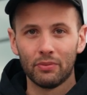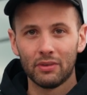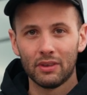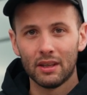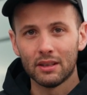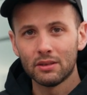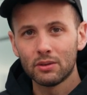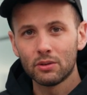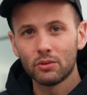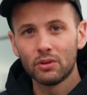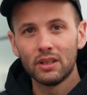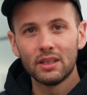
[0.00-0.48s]

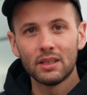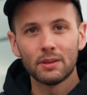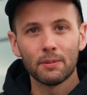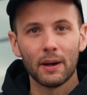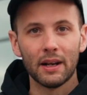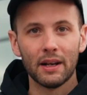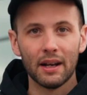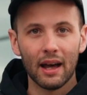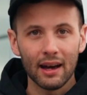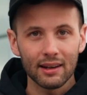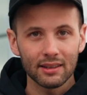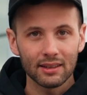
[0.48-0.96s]
Das sind so die
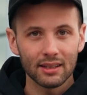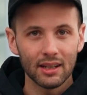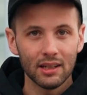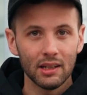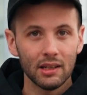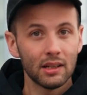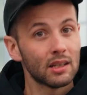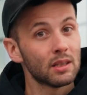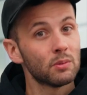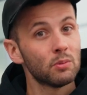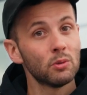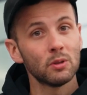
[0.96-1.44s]
zwei
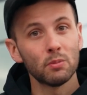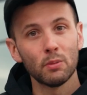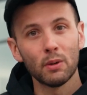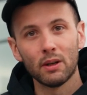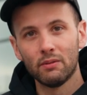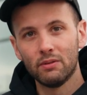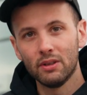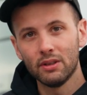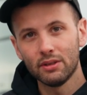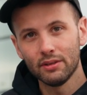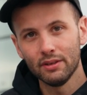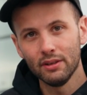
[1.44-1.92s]
Nachteile, das muss
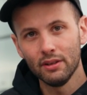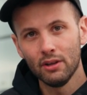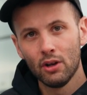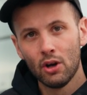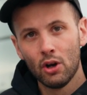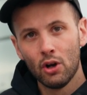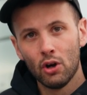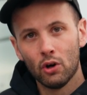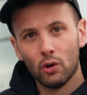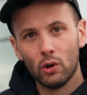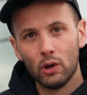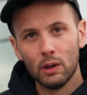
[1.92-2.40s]
man wissen
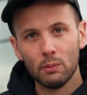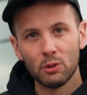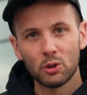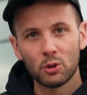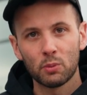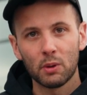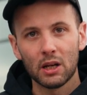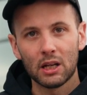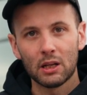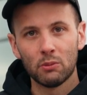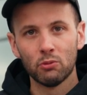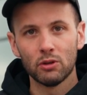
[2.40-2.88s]
und
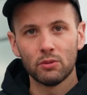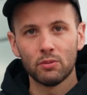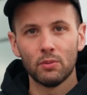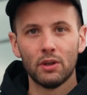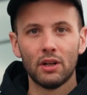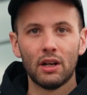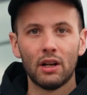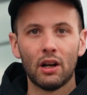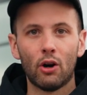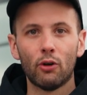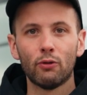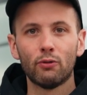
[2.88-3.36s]
dementsprechend muss
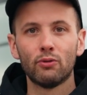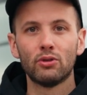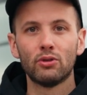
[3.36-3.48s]
man auch